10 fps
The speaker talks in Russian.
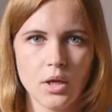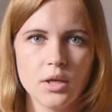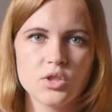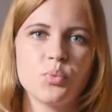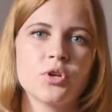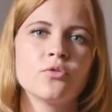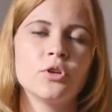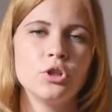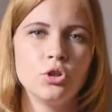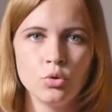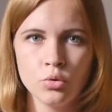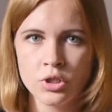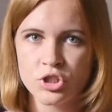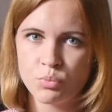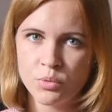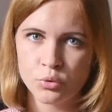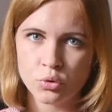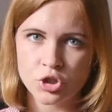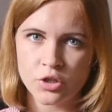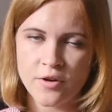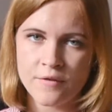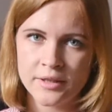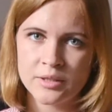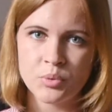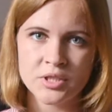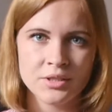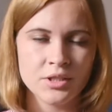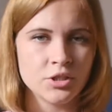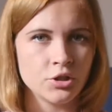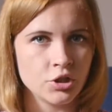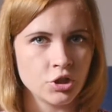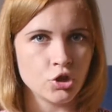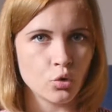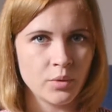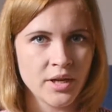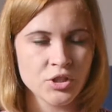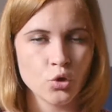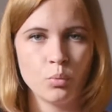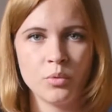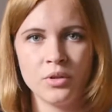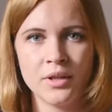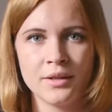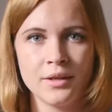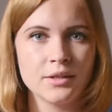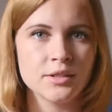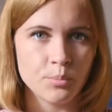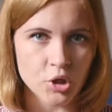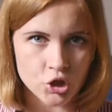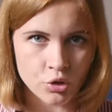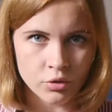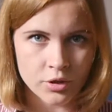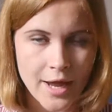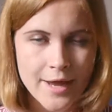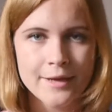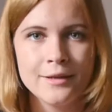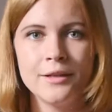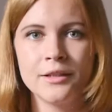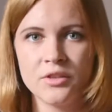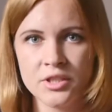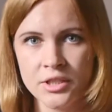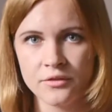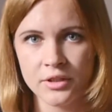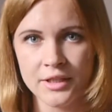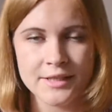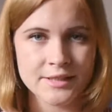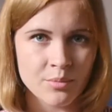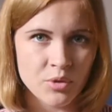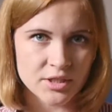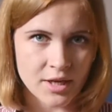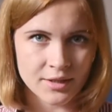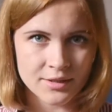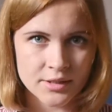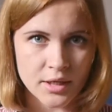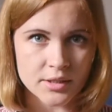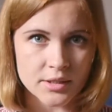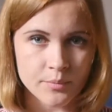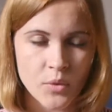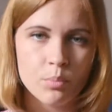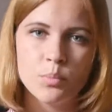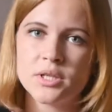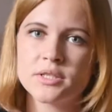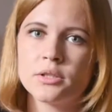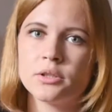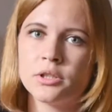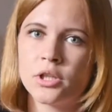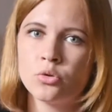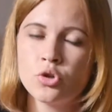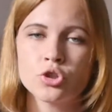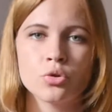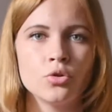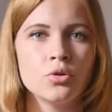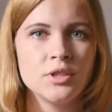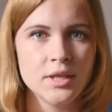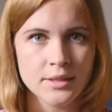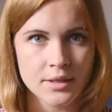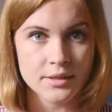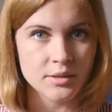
С 1 июня СМИ будут штрафовать до 50 тысяч рублей за упоминание запрещенной или ликвидированной экстремистской организации, без ссылки на то, что ее деятельность